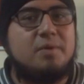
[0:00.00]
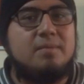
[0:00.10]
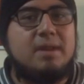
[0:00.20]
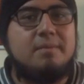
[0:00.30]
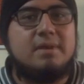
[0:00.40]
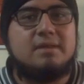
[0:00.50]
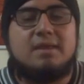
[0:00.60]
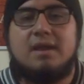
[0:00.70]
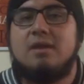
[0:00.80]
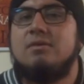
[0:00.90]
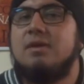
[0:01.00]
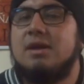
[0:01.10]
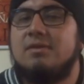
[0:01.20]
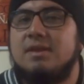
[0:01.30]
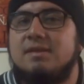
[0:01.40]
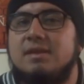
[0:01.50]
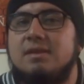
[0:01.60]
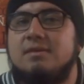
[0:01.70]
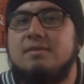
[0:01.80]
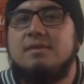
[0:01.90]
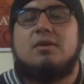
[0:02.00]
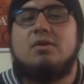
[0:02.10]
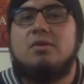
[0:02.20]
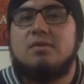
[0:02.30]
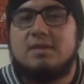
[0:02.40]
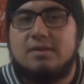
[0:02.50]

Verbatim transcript: problemas que han acontecido con los